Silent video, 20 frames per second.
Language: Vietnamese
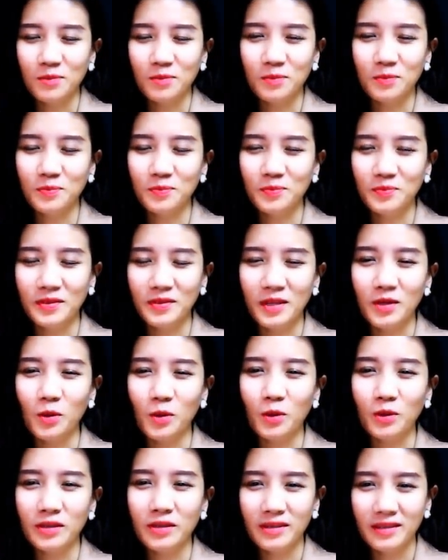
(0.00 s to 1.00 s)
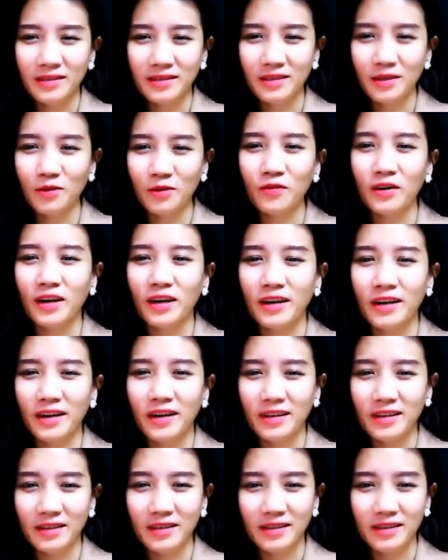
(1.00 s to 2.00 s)
Ừ, thế thôi, tớ về
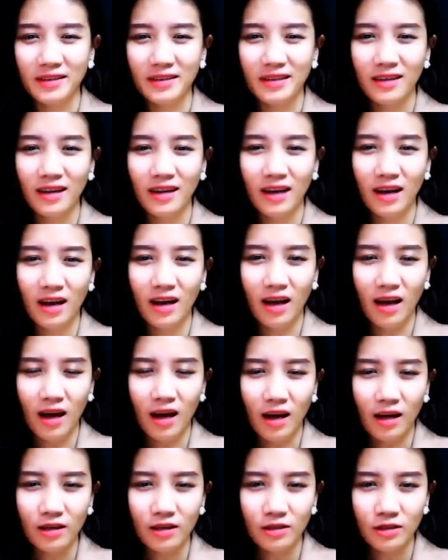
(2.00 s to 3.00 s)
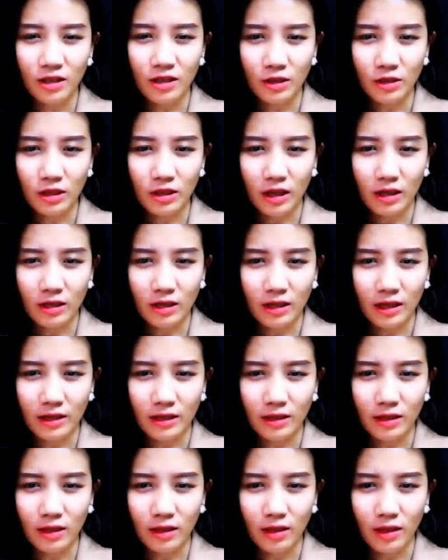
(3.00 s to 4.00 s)
đây. Trần Trần
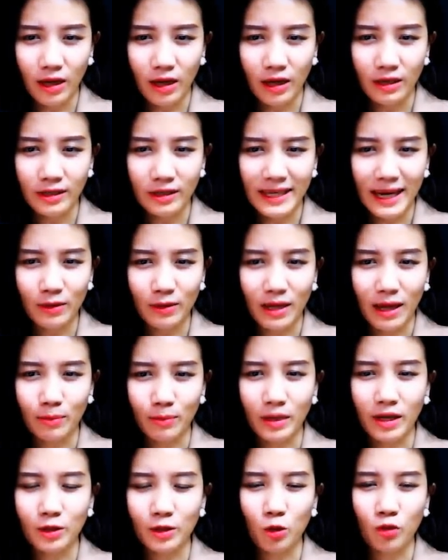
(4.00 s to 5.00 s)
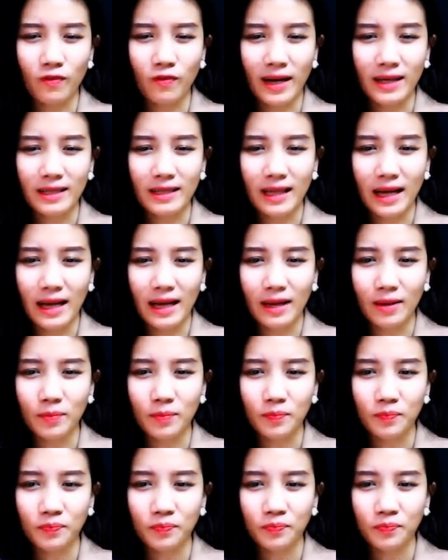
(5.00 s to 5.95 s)
liền đứng lên chào tạm biệt tôi và anh ta.